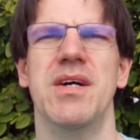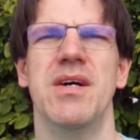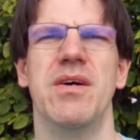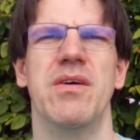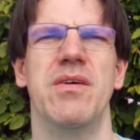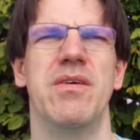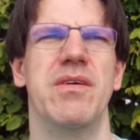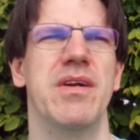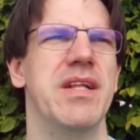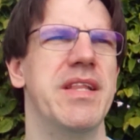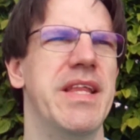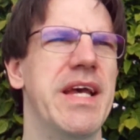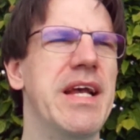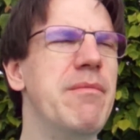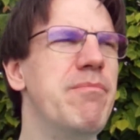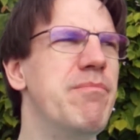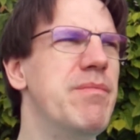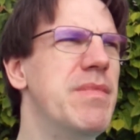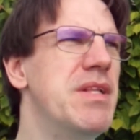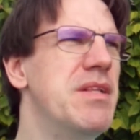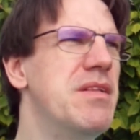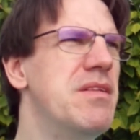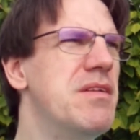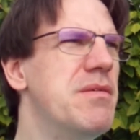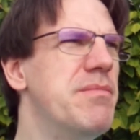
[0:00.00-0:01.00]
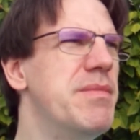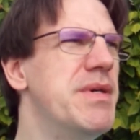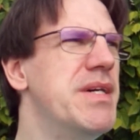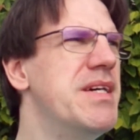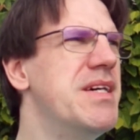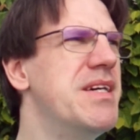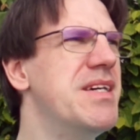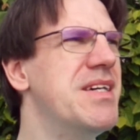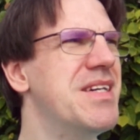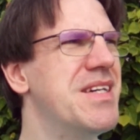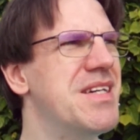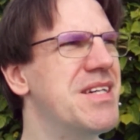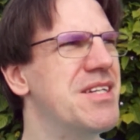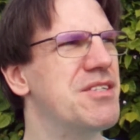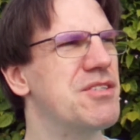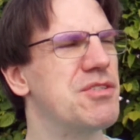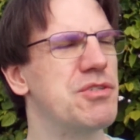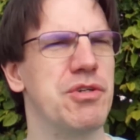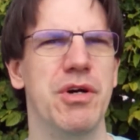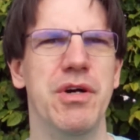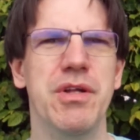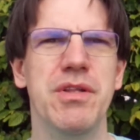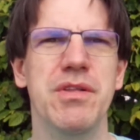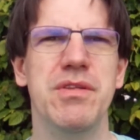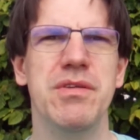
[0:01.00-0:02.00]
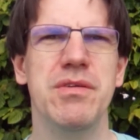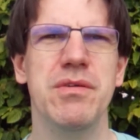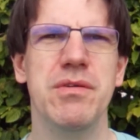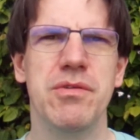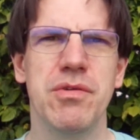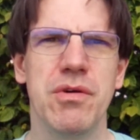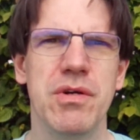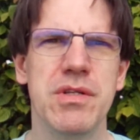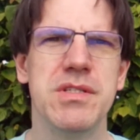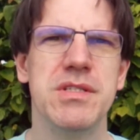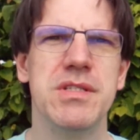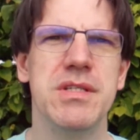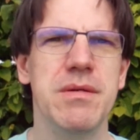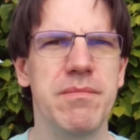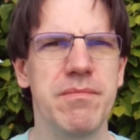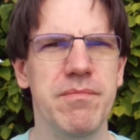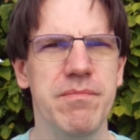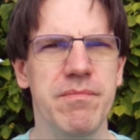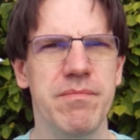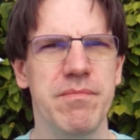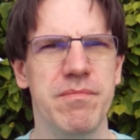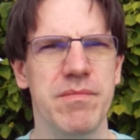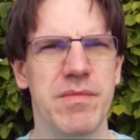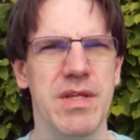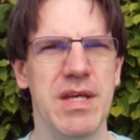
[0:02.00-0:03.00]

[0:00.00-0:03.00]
Und dann denkt man immer, es könnte trotzdem